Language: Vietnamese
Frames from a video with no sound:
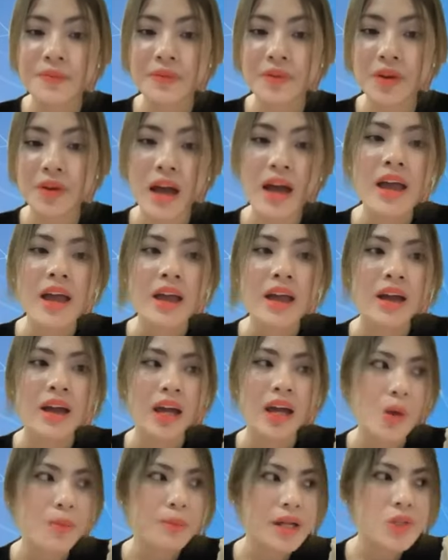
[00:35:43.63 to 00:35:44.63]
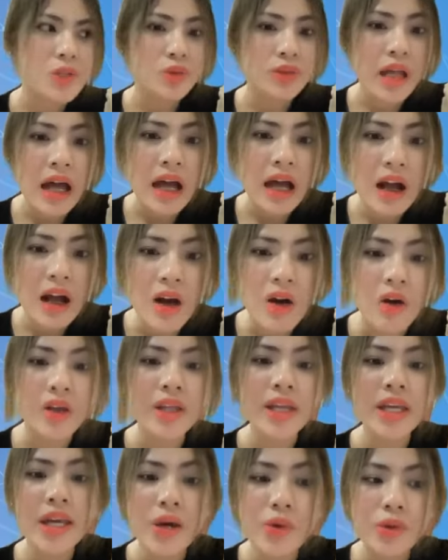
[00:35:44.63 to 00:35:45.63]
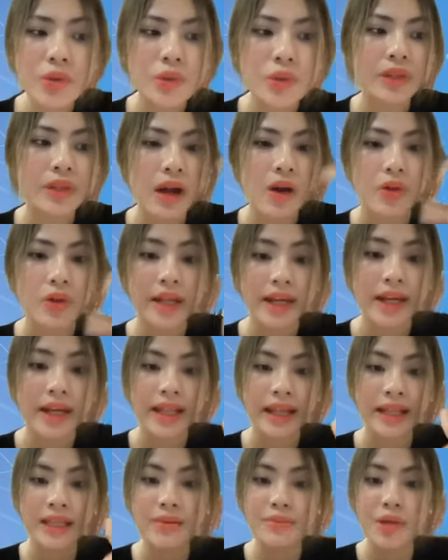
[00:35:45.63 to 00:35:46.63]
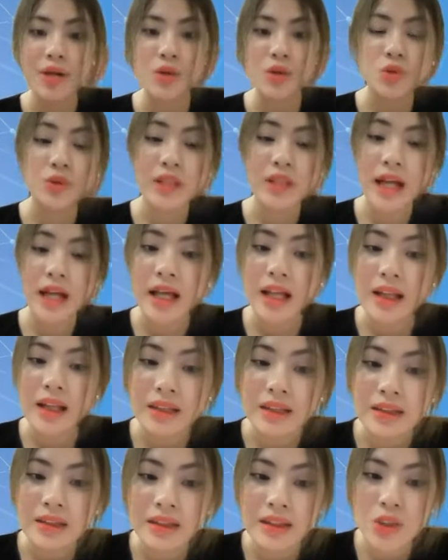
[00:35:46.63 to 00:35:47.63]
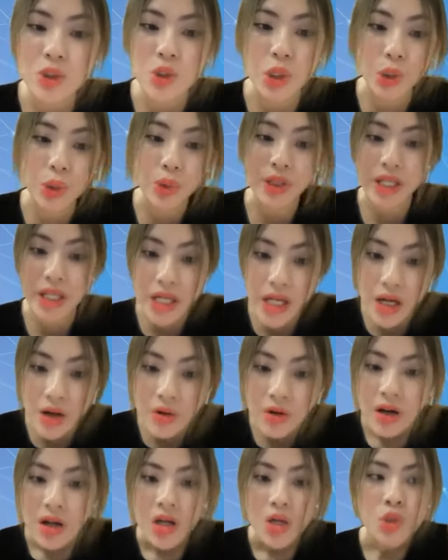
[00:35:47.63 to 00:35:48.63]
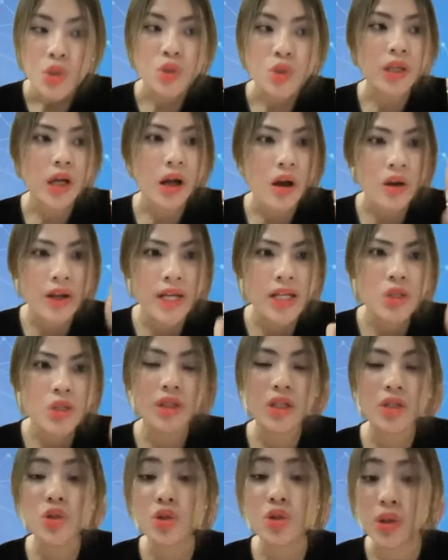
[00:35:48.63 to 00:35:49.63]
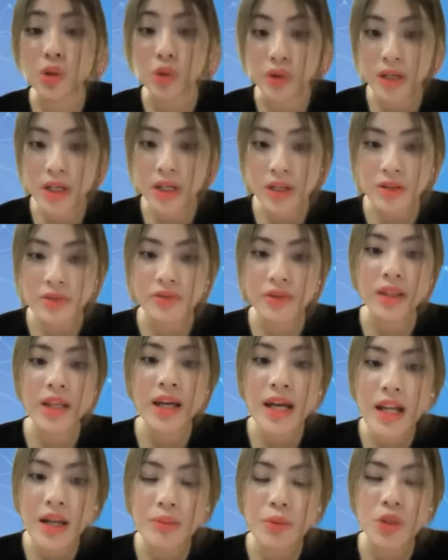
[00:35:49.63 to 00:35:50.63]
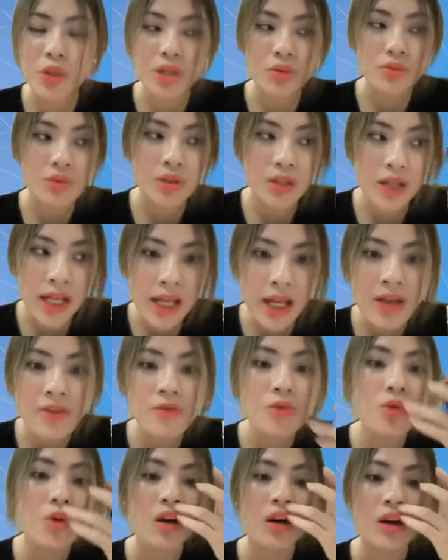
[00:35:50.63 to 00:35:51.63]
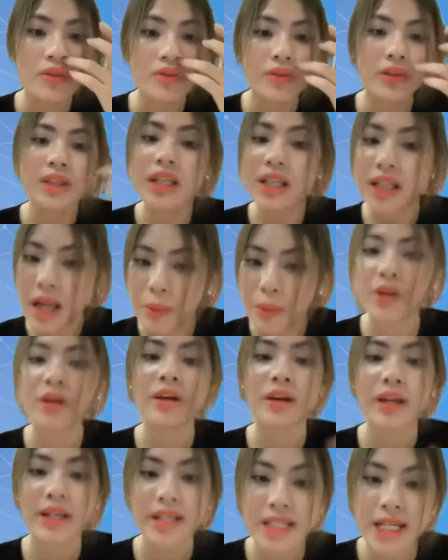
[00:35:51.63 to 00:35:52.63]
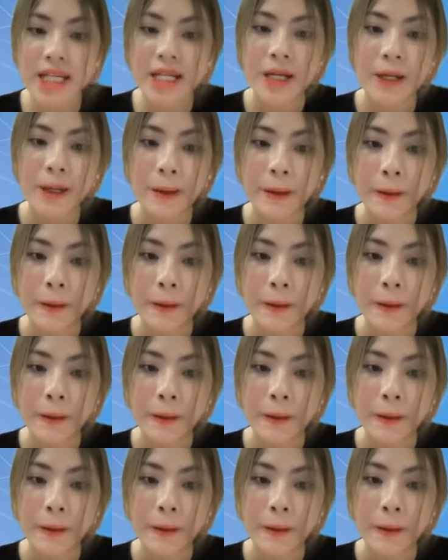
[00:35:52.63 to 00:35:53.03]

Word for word: Đúng không? Ngày hôm nay chúng ta có nhiều thì chúng ta có thể là tìm hiểu, chúng ta chuyển đổi nhiều, chúng ta có ít chúng ta chuyển đổi ít, và đây là một trong những cái kênh phù hợp với tất cả mọi người anh chị.